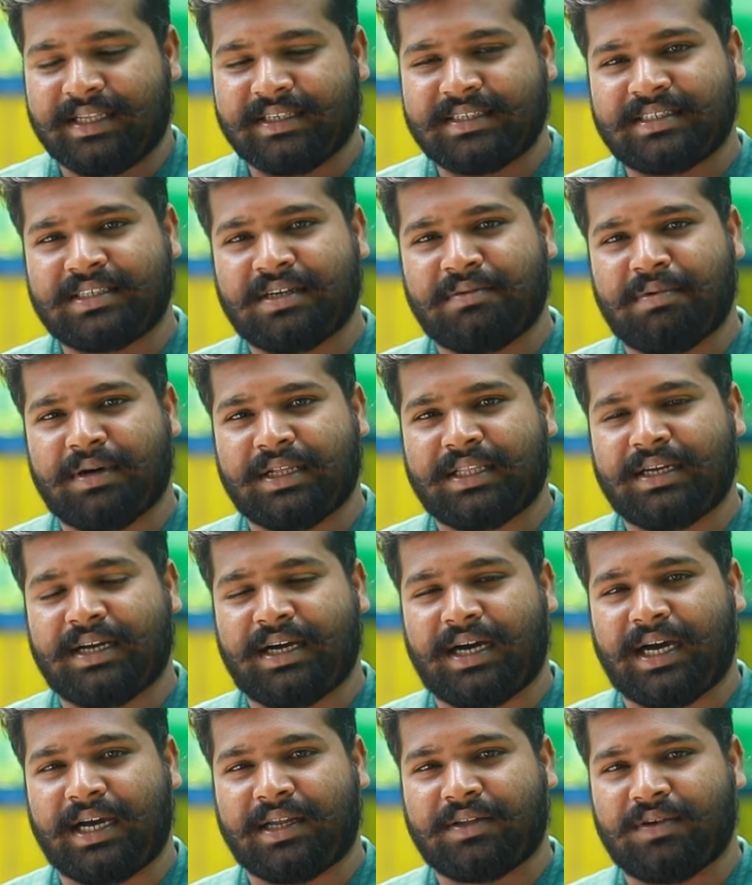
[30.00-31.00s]
இந்த சிஸ்டம் பார்த்தீங்கன்னா
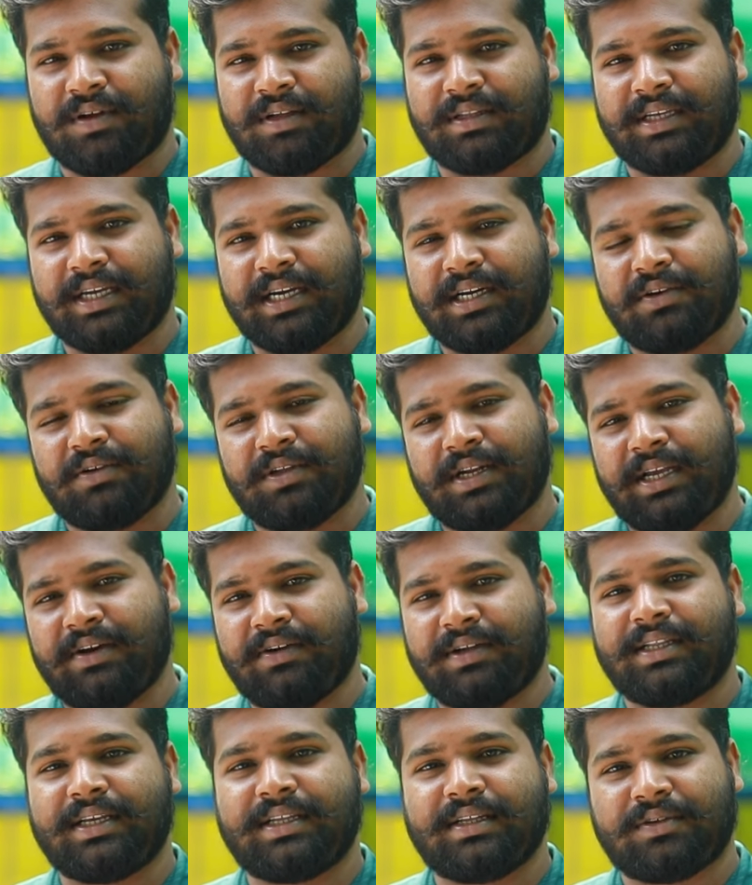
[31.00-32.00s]
ஆயிரத்தி தொள்ளாயிரத்தி எழுபதுலேயே
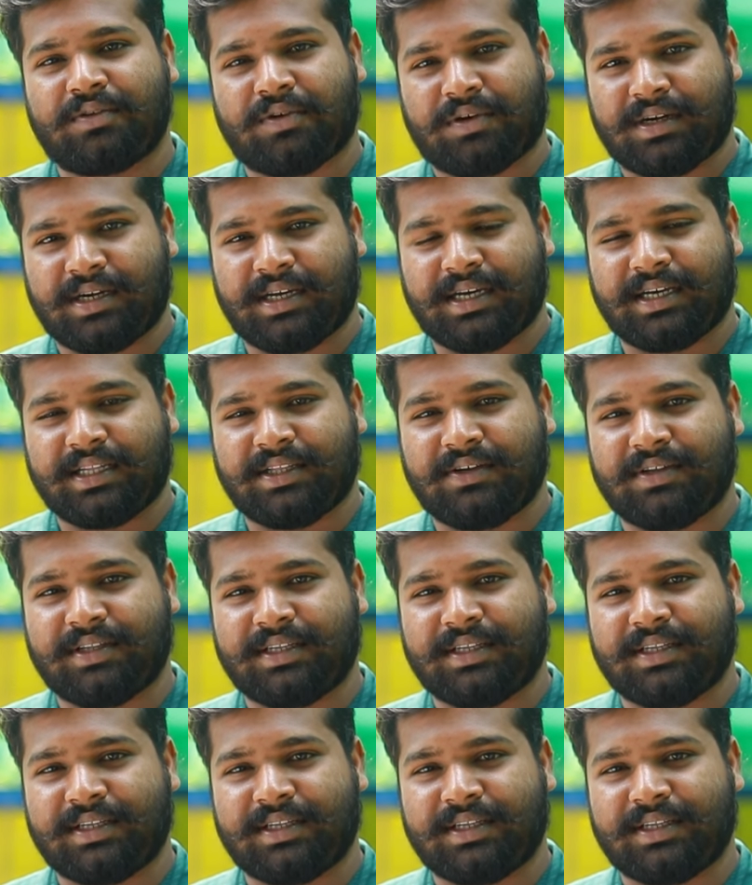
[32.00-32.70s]
வந்து இதை தொடங்கினாங்க இதை